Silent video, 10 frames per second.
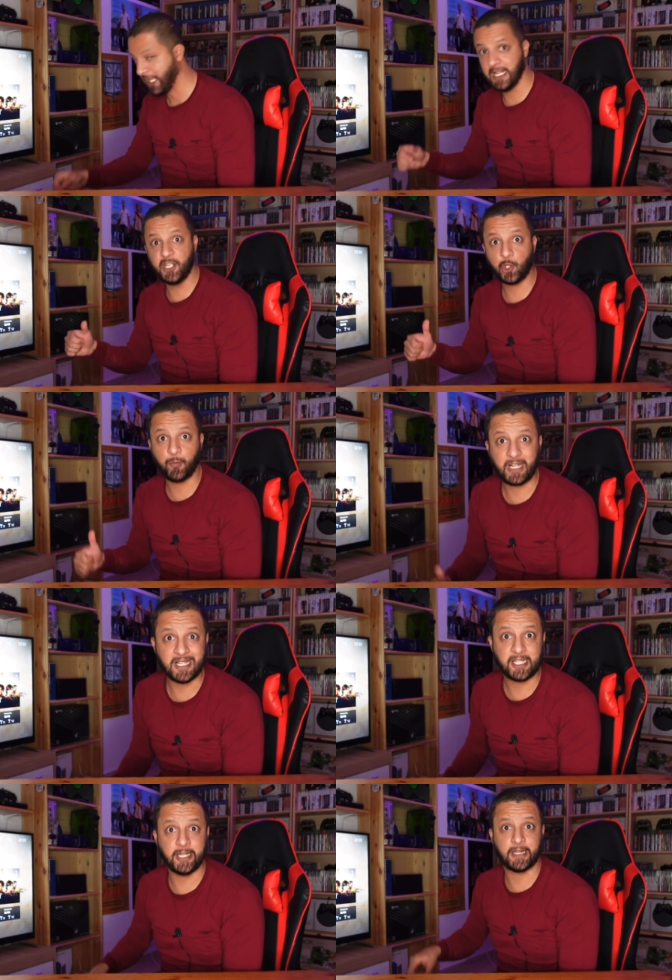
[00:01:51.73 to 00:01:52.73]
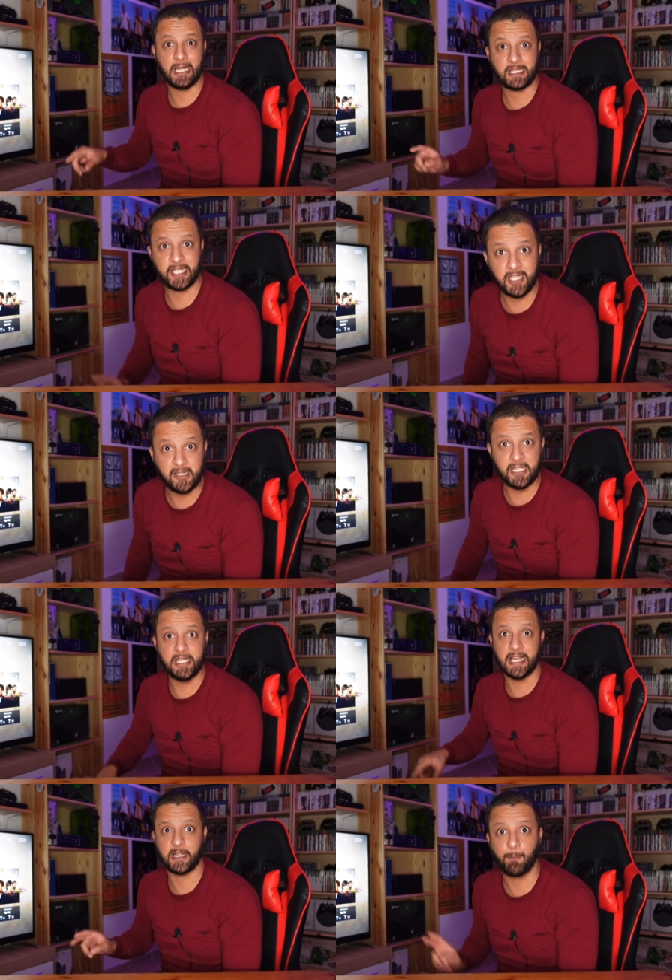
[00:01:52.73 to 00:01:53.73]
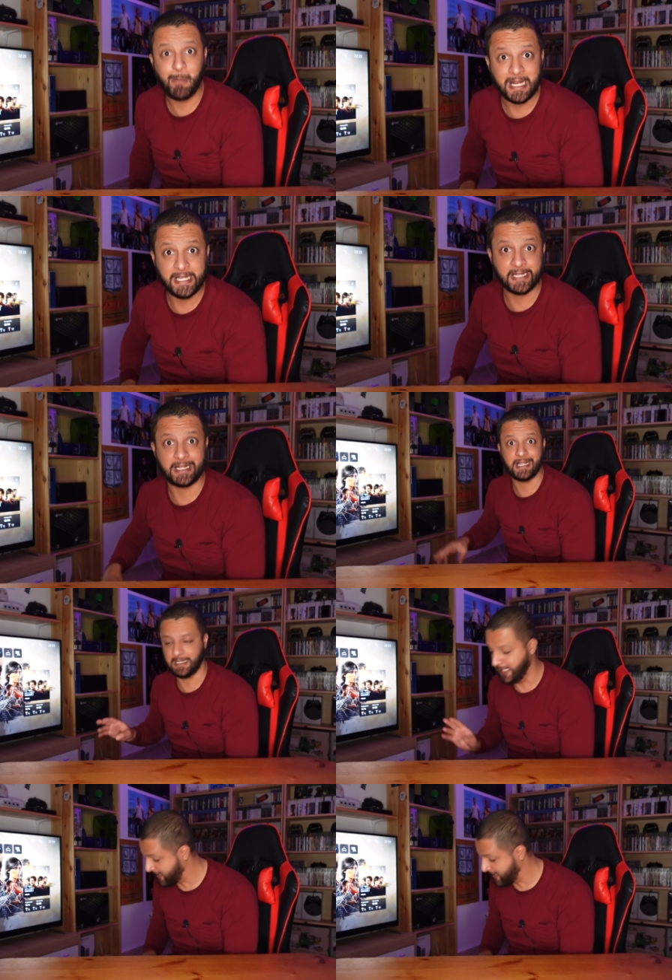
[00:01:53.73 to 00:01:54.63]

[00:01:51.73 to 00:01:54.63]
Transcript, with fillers: راني نشوف كاسيطات سيديات مانيطات لي